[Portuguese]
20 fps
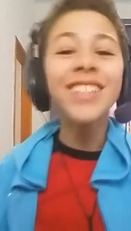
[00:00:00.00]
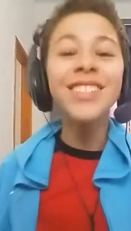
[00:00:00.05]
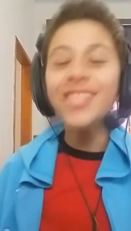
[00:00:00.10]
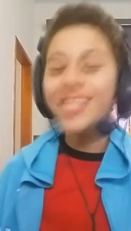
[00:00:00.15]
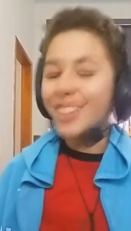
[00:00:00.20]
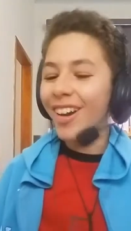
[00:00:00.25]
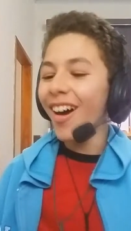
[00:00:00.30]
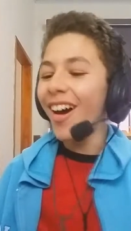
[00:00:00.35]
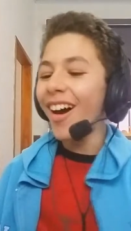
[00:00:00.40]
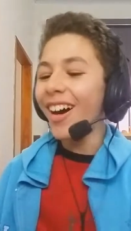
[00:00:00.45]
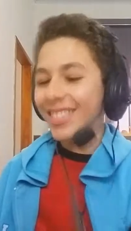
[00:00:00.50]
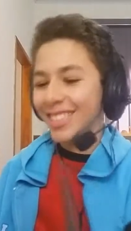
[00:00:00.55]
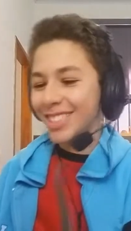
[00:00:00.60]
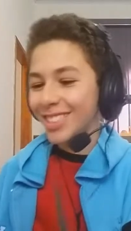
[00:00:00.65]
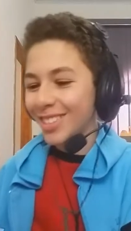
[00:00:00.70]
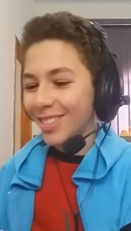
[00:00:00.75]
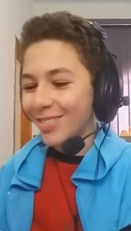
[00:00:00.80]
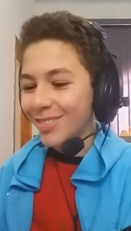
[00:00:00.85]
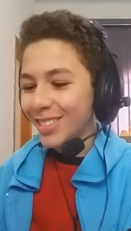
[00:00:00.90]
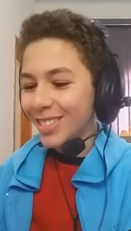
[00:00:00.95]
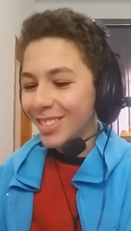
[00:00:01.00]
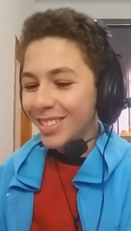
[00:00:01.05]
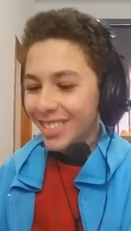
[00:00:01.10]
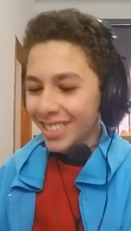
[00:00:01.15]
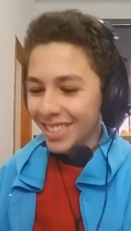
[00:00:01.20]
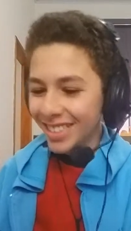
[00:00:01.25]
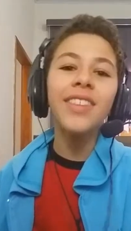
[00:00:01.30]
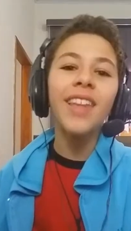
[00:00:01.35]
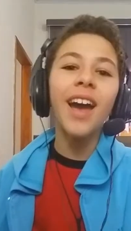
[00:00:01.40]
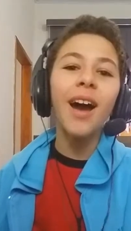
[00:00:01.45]
Nossa, eu sou muito
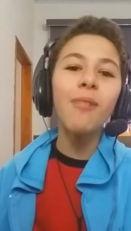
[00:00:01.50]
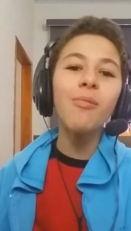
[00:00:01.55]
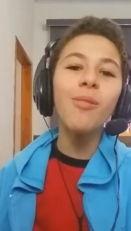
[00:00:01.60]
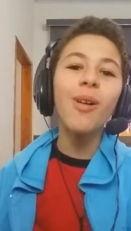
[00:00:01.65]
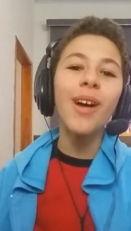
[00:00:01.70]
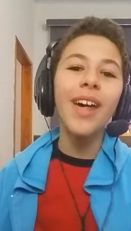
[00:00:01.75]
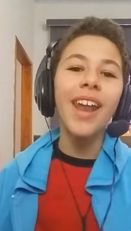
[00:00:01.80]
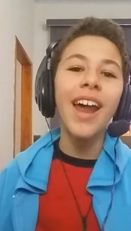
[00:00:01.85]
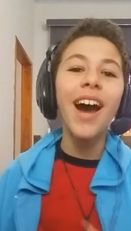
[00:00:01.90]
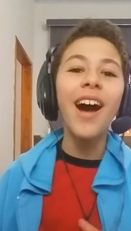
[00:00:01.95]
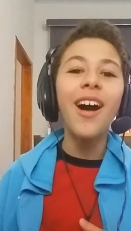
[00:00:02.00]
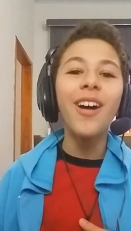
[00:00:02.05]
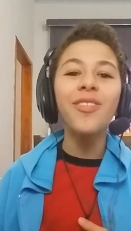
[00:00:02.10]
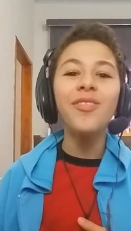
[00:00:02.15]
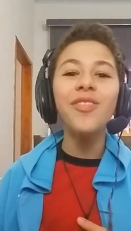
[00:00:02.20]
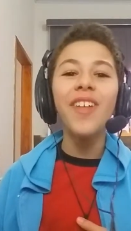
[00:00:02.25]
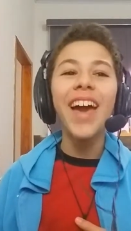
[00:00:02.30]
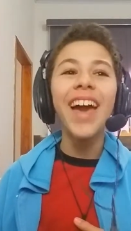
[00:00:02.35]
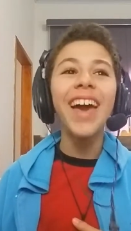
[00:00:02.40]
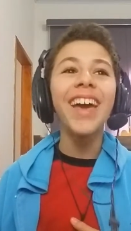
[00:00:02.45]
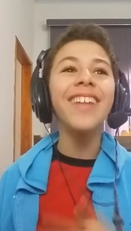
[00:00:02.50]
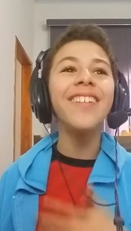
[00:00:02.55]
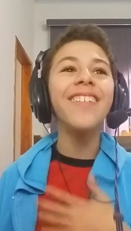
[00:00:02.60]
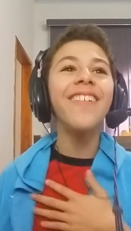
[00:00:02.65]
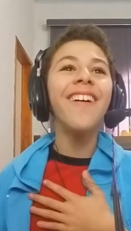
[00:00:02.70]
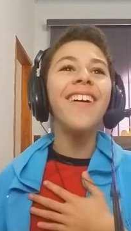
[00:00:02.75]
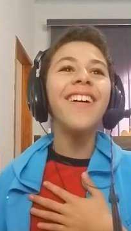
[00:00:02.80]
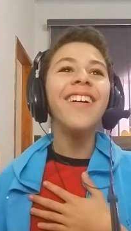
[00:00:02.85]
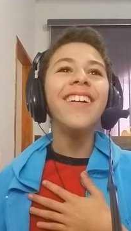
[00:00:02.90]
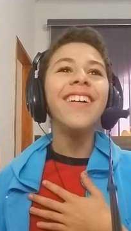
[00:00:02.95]
nítido. Na moral, velho,